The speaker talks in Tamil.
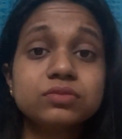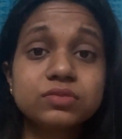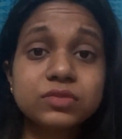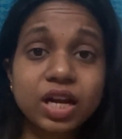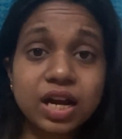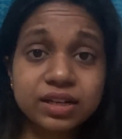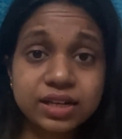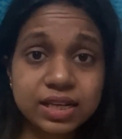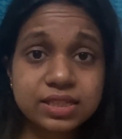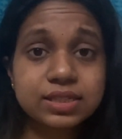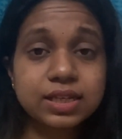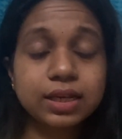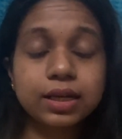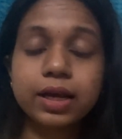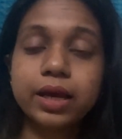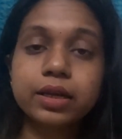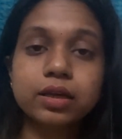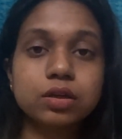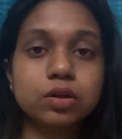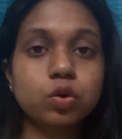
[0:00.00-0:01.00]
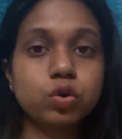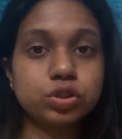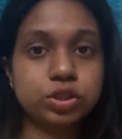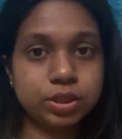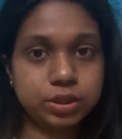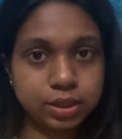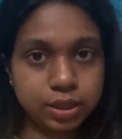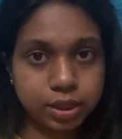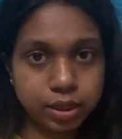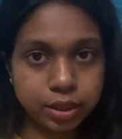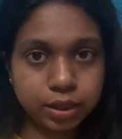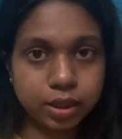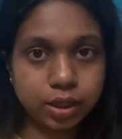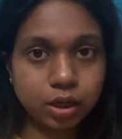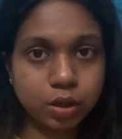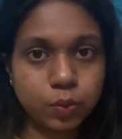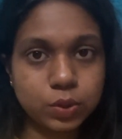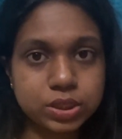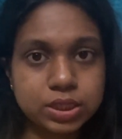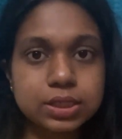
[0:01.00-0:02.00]
டெஸ்டிங்கில் எனக்கு கொஞ்சம் தியரிட்டிக்கலாக
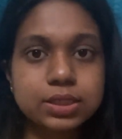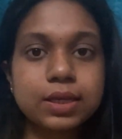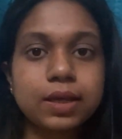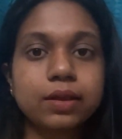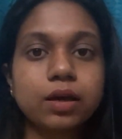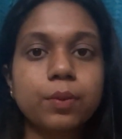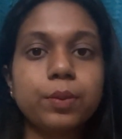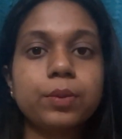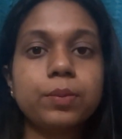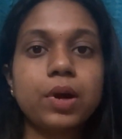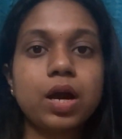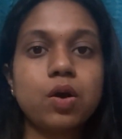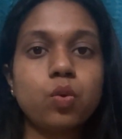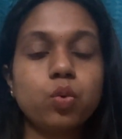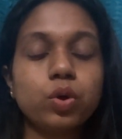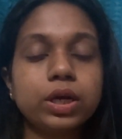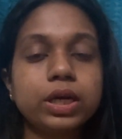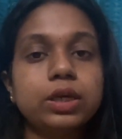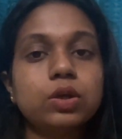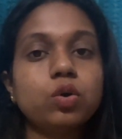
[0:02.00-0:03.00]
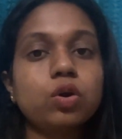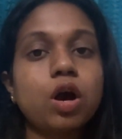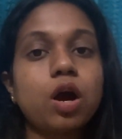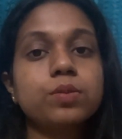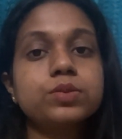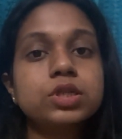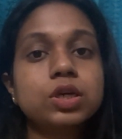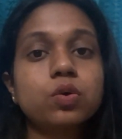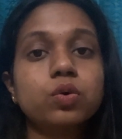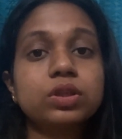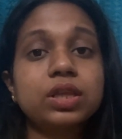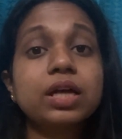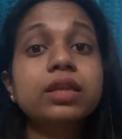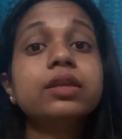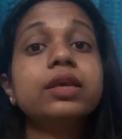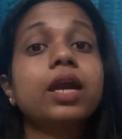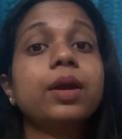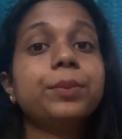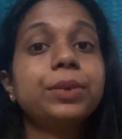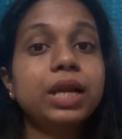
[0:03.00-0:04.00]
கொஸ்டின்ஸ் அதுக்கப்புறமா உங்ககிட்ட ஒரு ஆப்ஜெக்ட் கொடுத்தா அது நீங்கள்
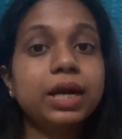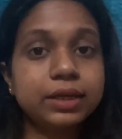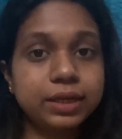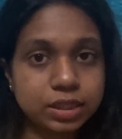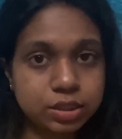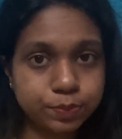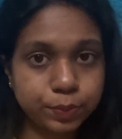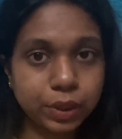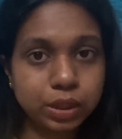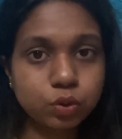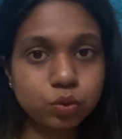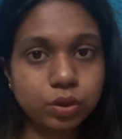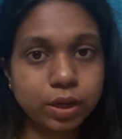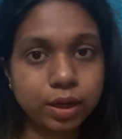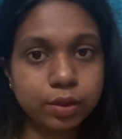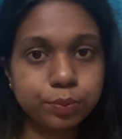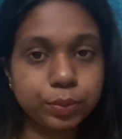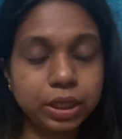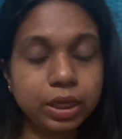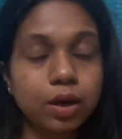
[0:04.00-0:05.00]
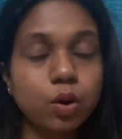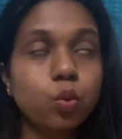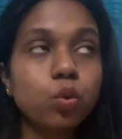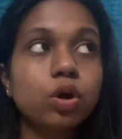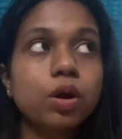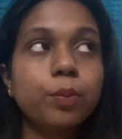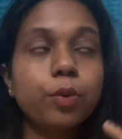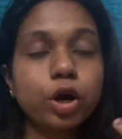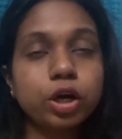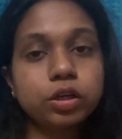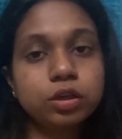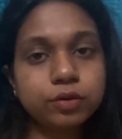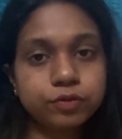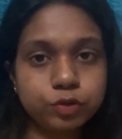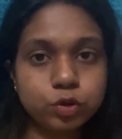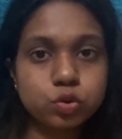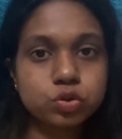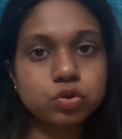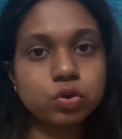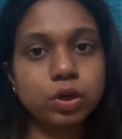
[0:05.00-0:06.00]
எப்படிலாம் டெஸ்ட் பண்ணணும்னு நினைப்பீங்க உங்கள் பாயிண்ட் ஆஃப் வியூ
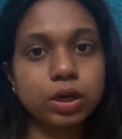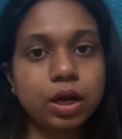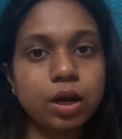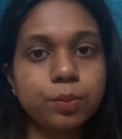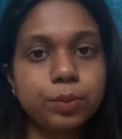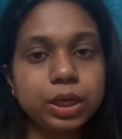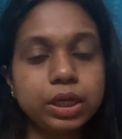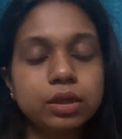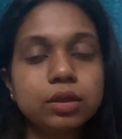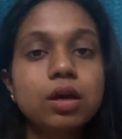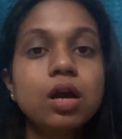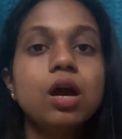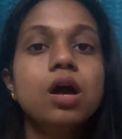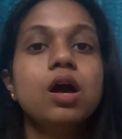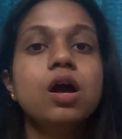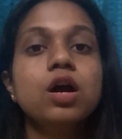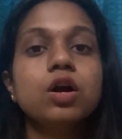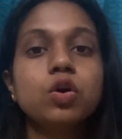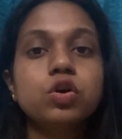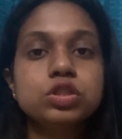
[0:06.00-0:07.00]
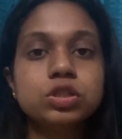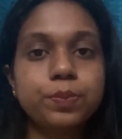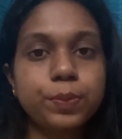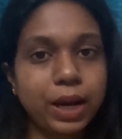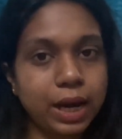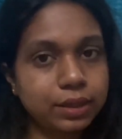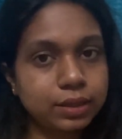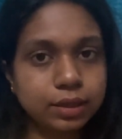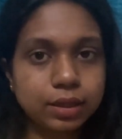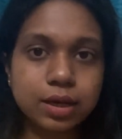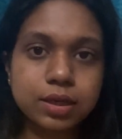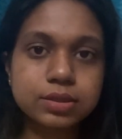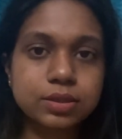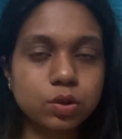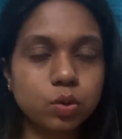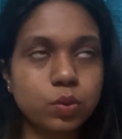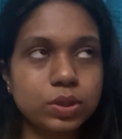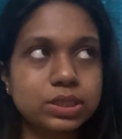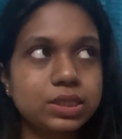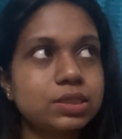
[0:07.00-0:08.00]
சொல்லுங்கள் அப்படின்ட்டு கொஞ்சம் ப்ராக்டிக்கலாக
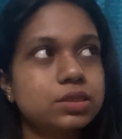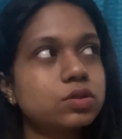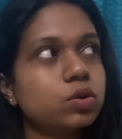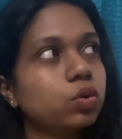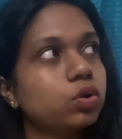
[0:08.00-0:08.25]
கொஸ்டின்ஸ் ஒரு